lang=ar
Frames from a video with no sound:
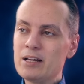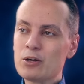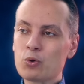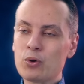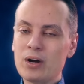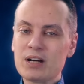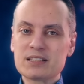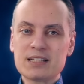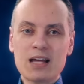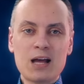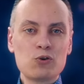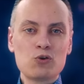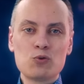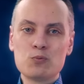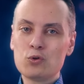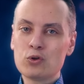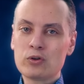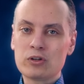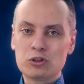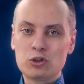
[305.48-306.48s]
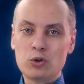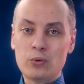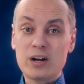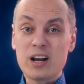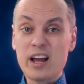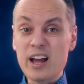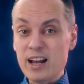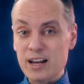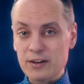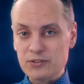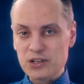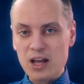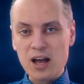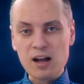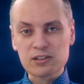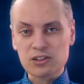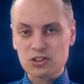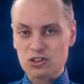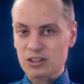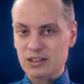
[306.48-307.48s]
عليه رؤساء وملوك الدول هي
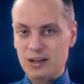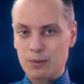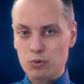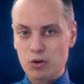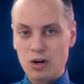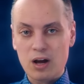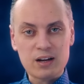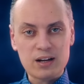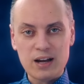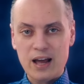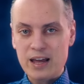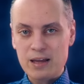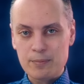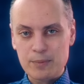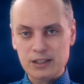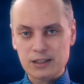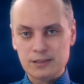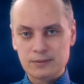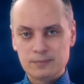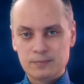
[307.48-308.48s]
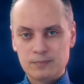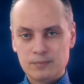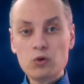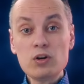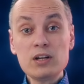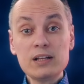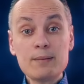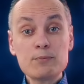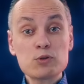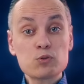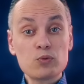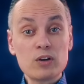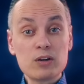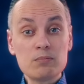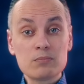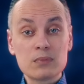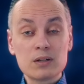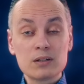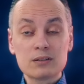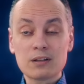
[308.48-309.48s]
نفسها اقتصادها منهار لاي مدى كل ده مش
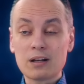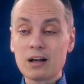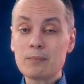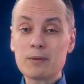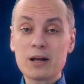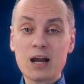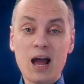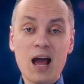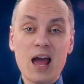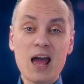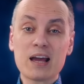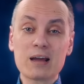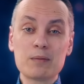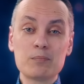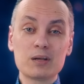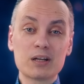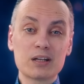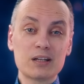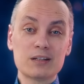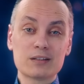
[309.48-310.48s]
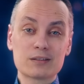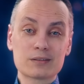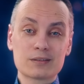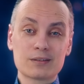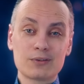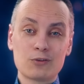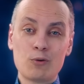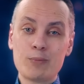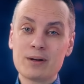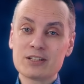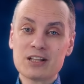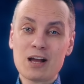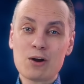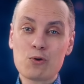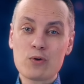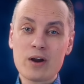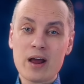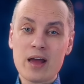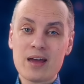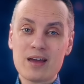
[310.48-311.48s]
مهم طالما الحاكم بخير
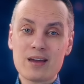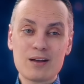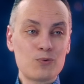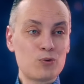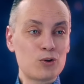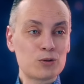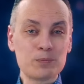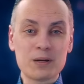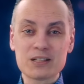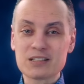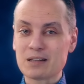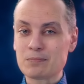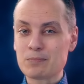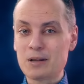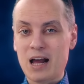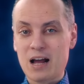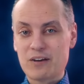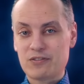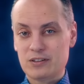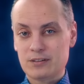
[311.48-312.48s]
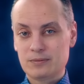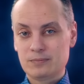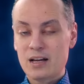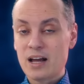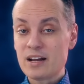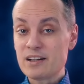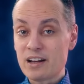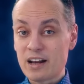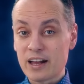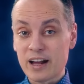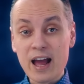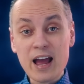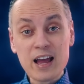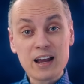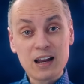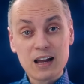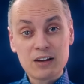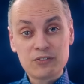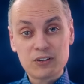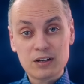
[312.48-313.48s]
ومزاجه رايق واتبسط من الحفله لان
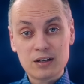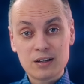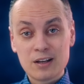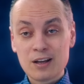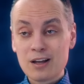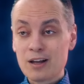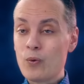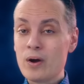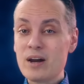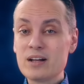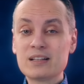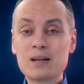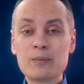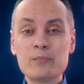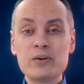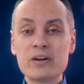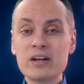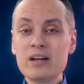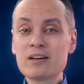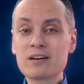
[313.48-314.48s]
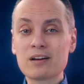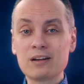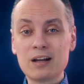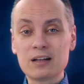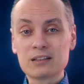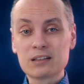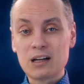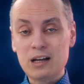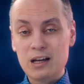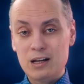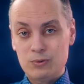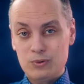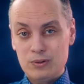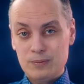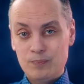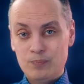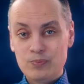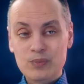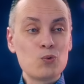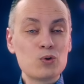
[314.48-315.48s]
نجاح الحفله وتمرير اللقطه
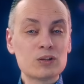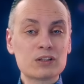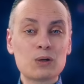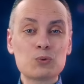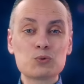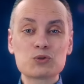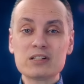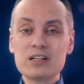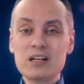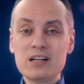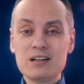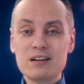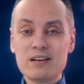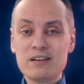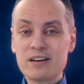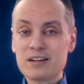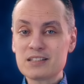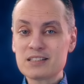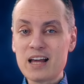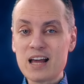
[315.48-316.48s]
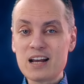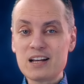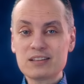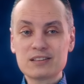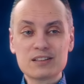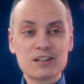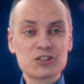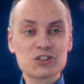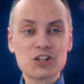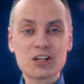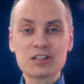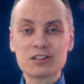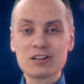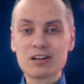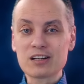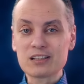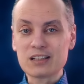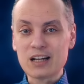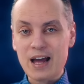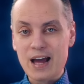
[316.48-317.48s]
الحلوه وتوصيل رساله
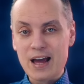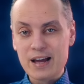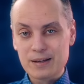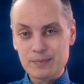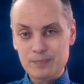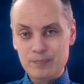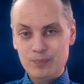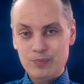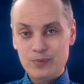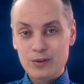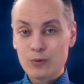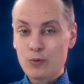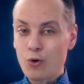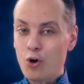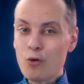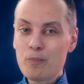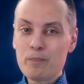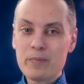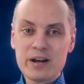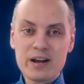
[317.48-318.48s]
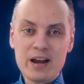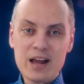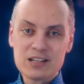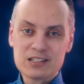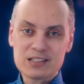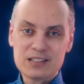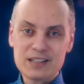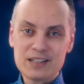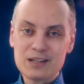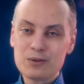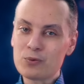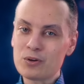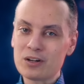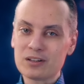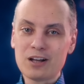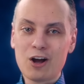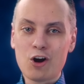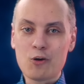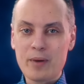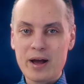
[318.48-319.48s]
سيطره الحاكم وحب الناس ليه
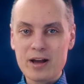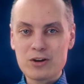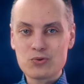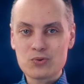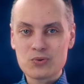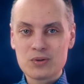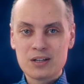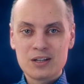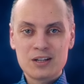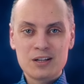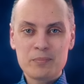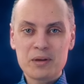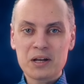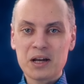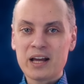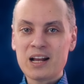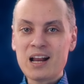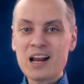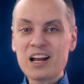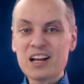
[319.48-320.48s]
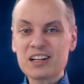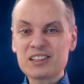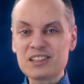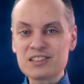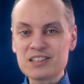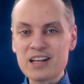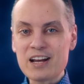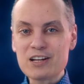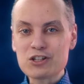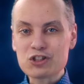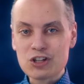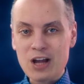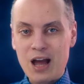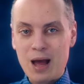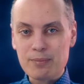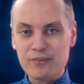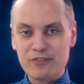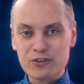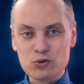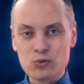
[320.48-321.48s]
ورضاهم عنه من خلال اختزال
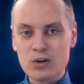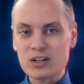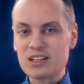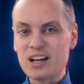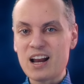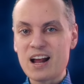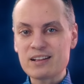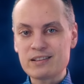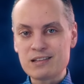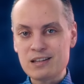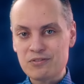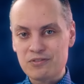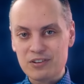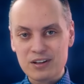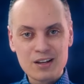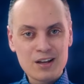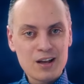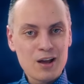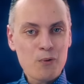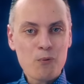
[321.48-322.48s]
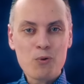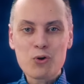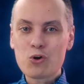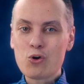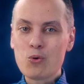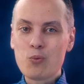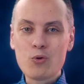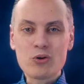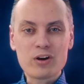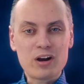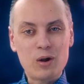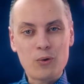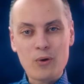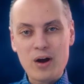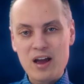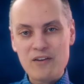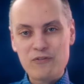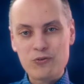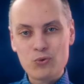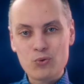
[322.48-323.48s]
الشعب في شويه الهتيفه والجمهور
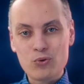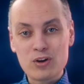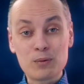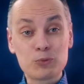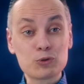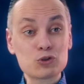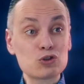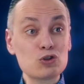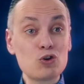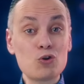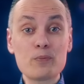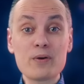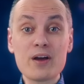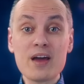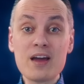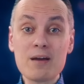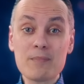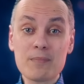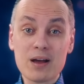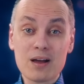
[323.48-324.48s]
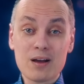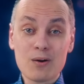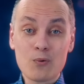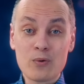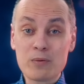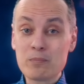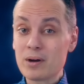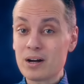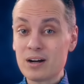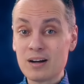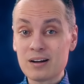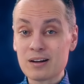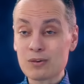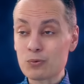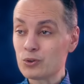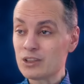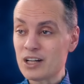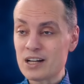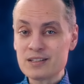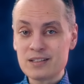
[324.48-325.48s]
اللي واقف له يبص له بهيبه
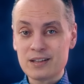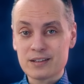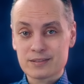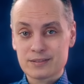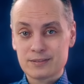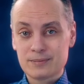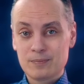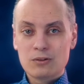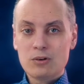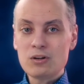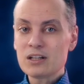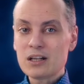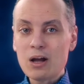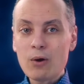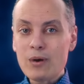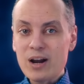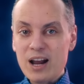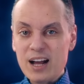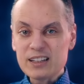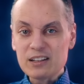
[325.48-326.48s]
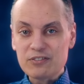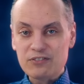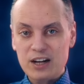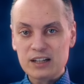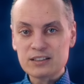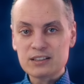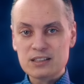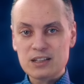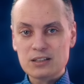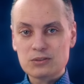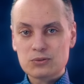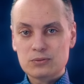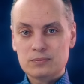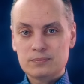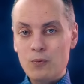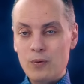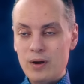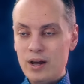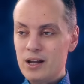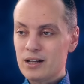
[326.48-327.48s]
وانبهار وتقدير كل ده هو الهدف في حد ذاته
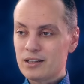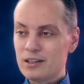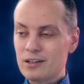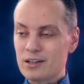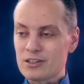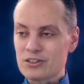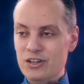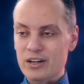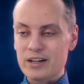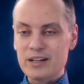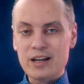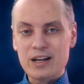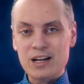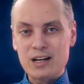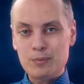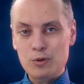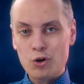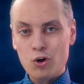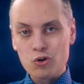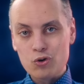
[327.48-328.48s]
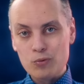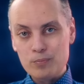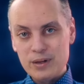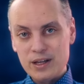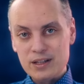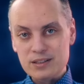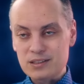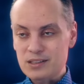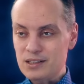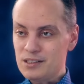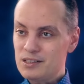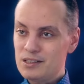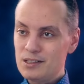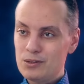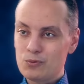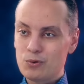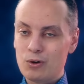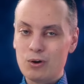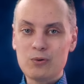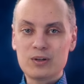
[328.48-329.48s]
وهي دي النظريه اللي بيحكم بيها
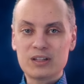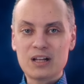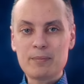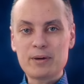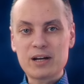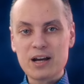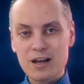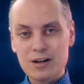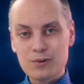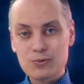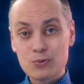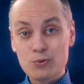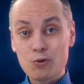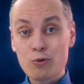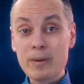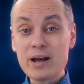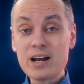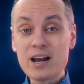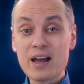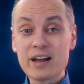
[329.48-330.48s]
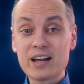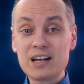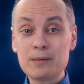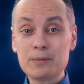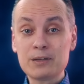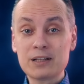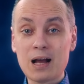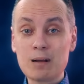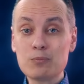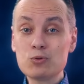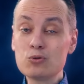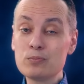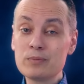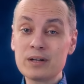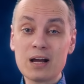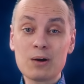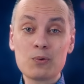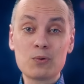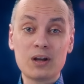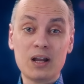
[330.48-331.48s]
السيسي وهو ده منهجه ومنهج اللي بيدعموه
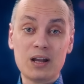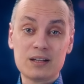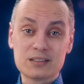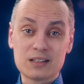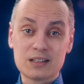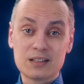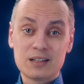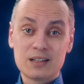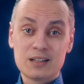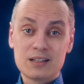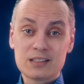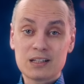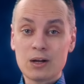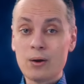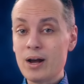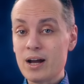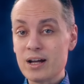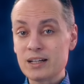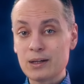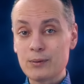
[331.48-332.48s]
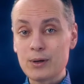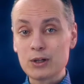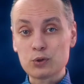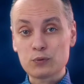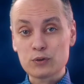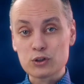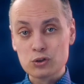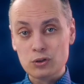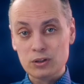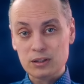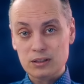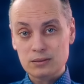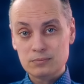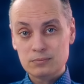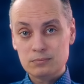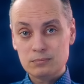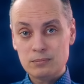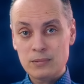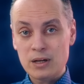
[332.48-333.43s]
من اول لحظه سواء ادواته في السلطه